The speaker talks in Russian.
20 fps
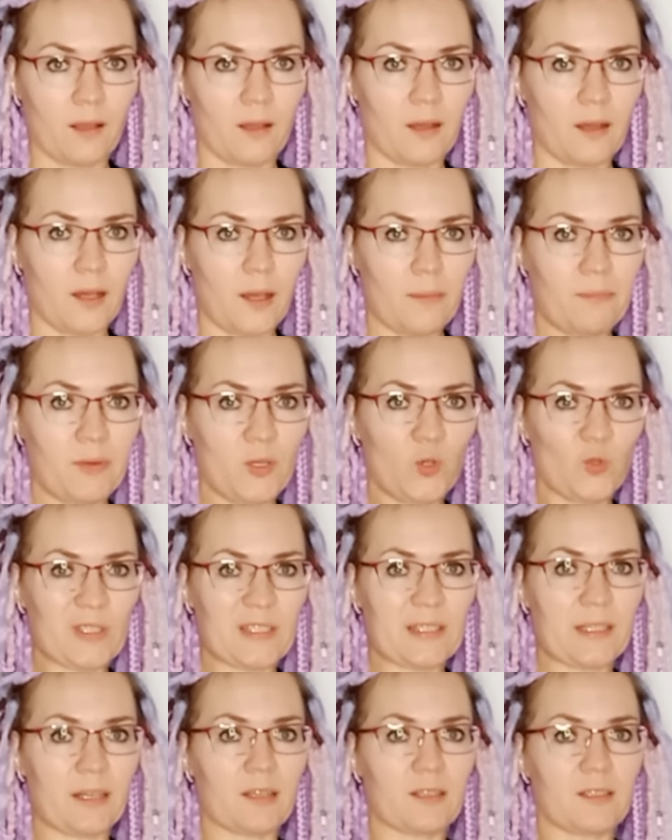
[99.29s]

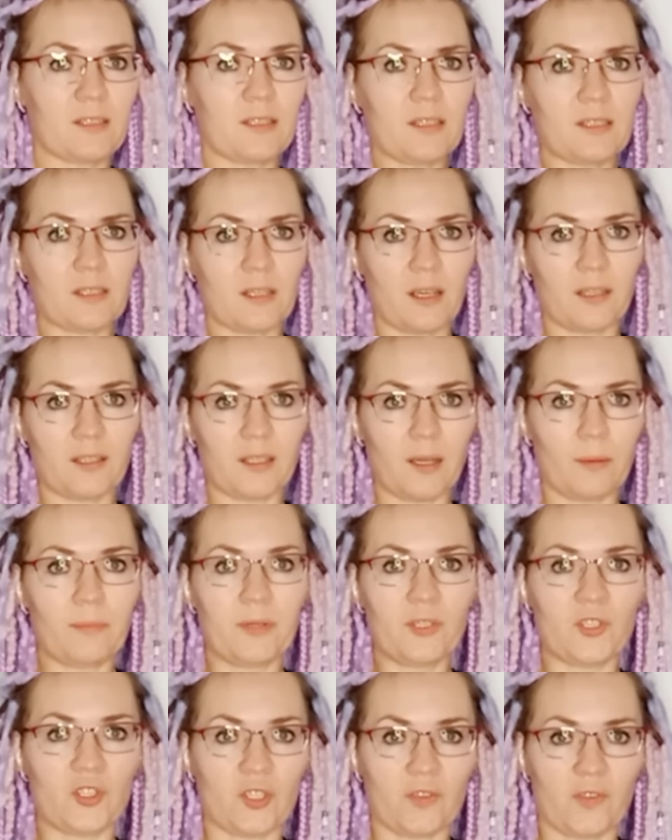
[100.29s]
абьюз нарцисса от
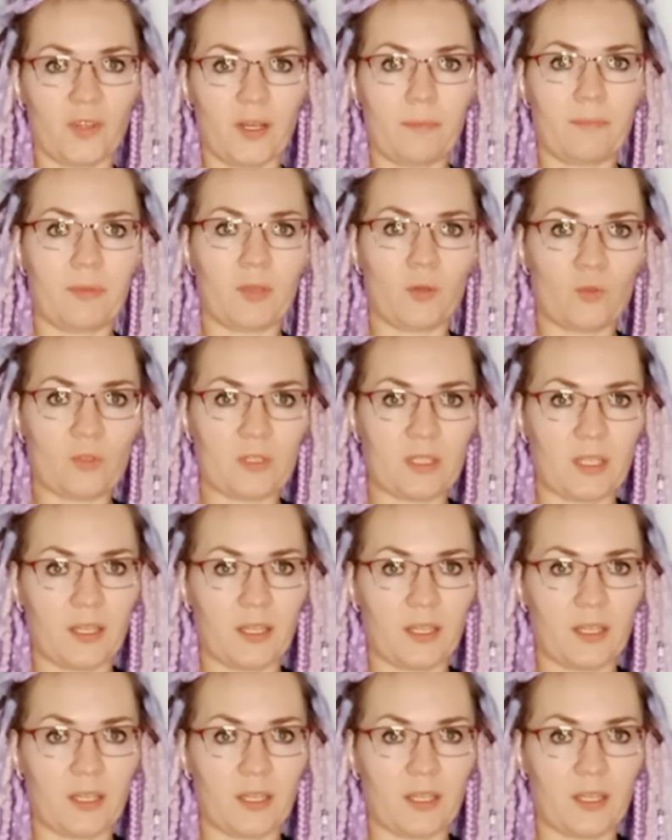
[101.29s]
обычного абьюза.